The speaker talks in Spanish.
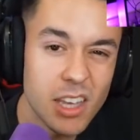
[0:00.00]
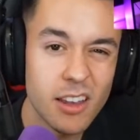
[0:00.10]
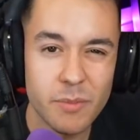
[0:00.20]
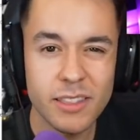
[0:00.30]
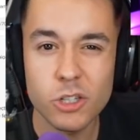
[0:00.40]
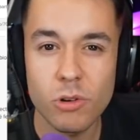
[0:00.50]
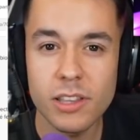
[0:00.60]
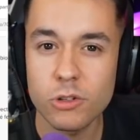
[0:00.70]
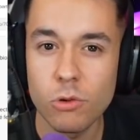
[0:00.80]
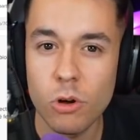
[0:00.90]
y de repente
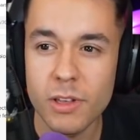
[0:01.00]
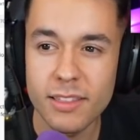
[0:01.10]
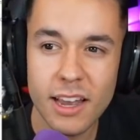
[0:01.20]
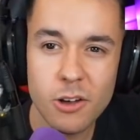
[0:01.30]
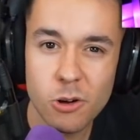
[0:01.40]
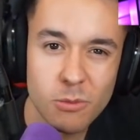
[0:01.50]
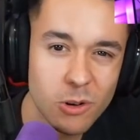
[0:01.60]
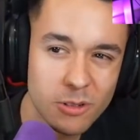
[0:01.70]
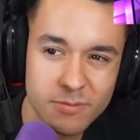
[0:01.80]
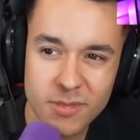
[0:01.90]
sueltes un comentario
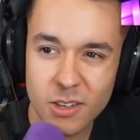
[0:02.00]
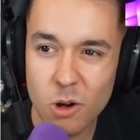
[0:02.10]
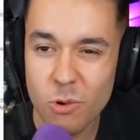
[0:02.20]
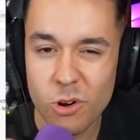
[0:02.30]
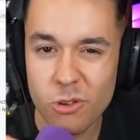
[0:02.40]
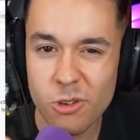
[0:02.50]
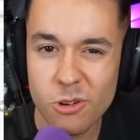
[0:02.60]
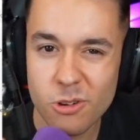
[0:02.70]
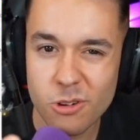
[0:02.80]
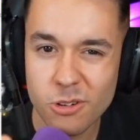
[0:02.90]
como, como
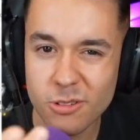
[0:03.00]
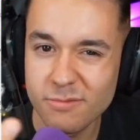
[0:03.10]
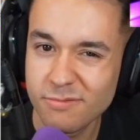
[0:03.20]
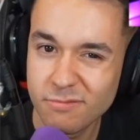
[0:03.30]
rollo...